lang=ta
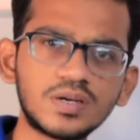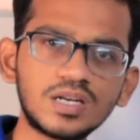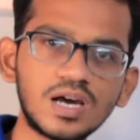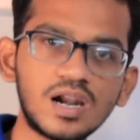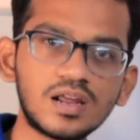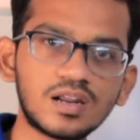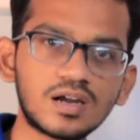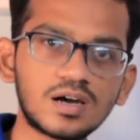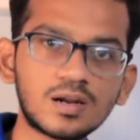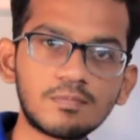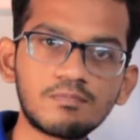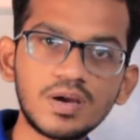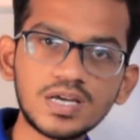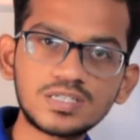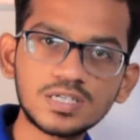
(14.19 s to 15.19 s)
பின்னாடி இருக்கிற
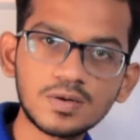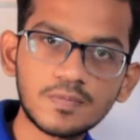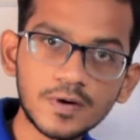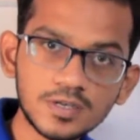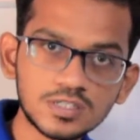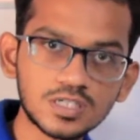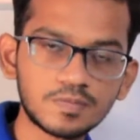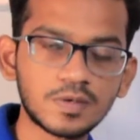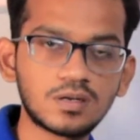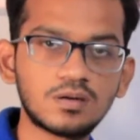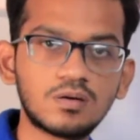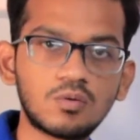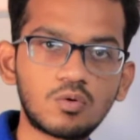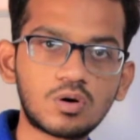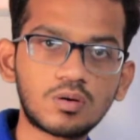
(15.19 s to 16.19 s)
பேசிக் பிரின்சிபல்
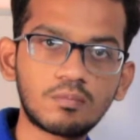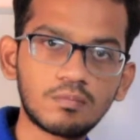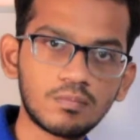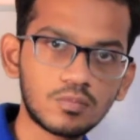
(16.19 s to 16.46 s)
ஒரு